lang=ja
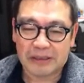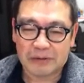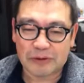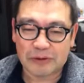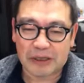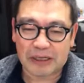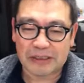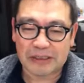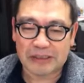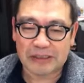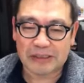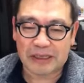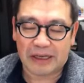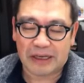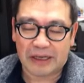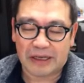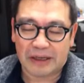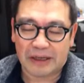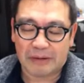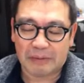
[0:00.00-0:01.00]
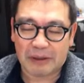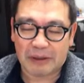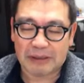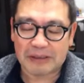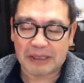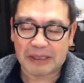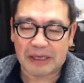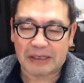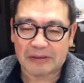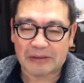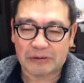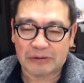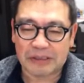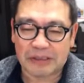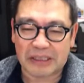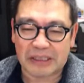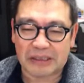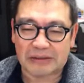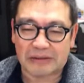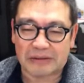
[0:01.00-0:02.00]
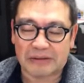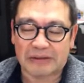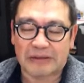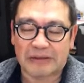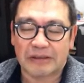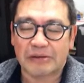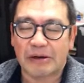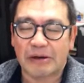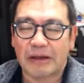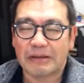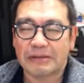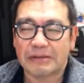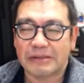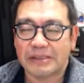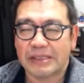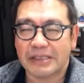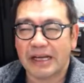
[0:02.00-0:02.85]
そんな感じで、メールでやり取りしているっていう感